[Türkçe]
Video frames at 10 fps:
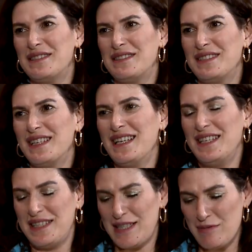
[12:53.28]
Neler oldu
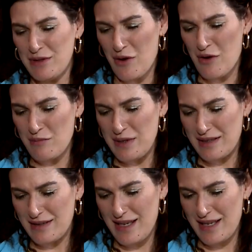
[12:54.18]
ondan 2011'de sonra?
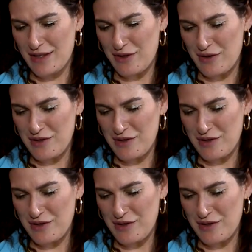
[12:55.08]
2011'de ilk